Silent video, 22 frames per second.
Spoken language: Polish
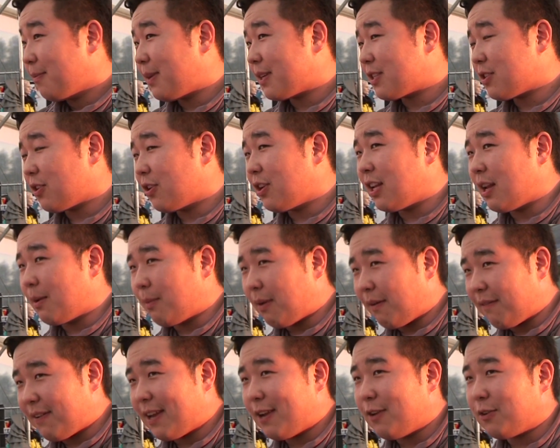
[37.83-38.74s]
bardzo oni
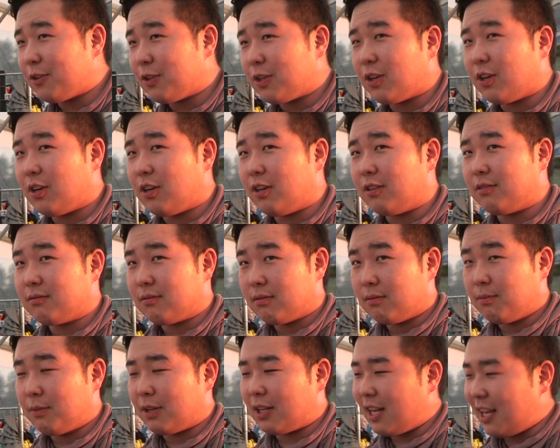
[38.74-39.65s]
namawiają do
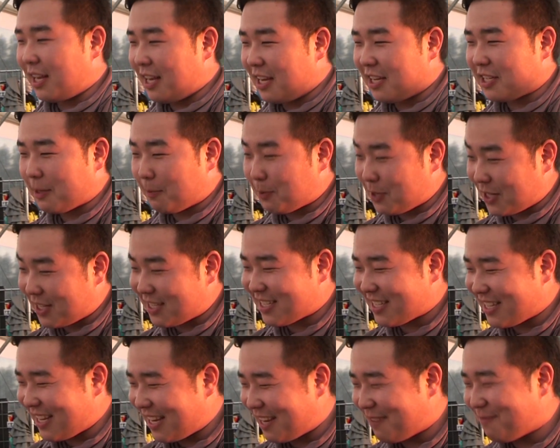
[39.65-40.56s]
modlenia się przed
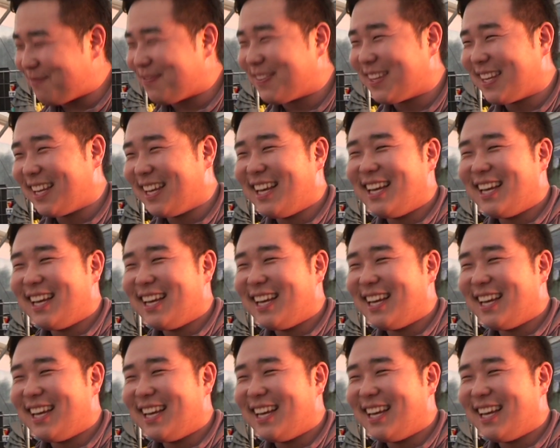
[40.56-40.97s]
mm. snem.